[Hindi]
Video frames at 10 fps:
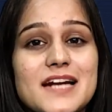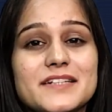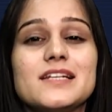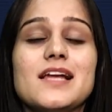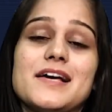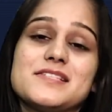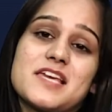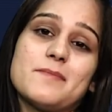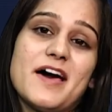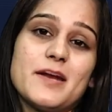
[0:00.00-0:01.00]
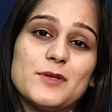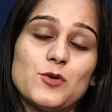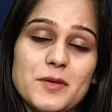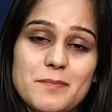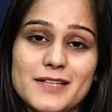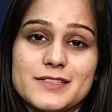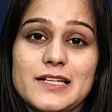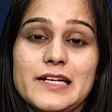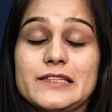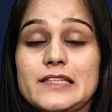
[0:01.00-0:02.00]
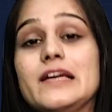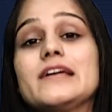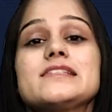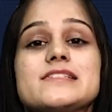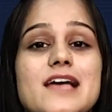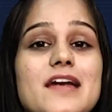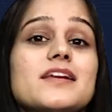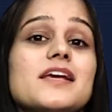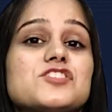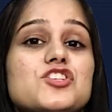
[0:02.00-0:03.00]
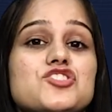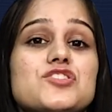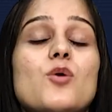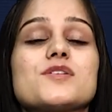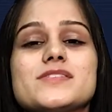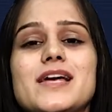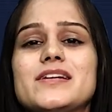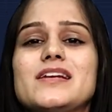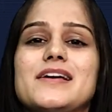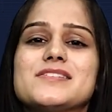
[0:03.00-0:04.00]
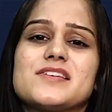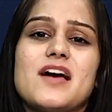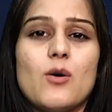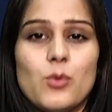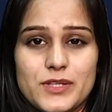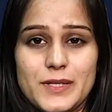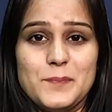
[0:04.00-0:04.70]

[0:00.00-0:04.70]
सेंट्रलाइज के बारे में थोड़ी बात कर लेते हैं कि सेंट्रलाइजेशन और सेंट्रलाइज क्या होता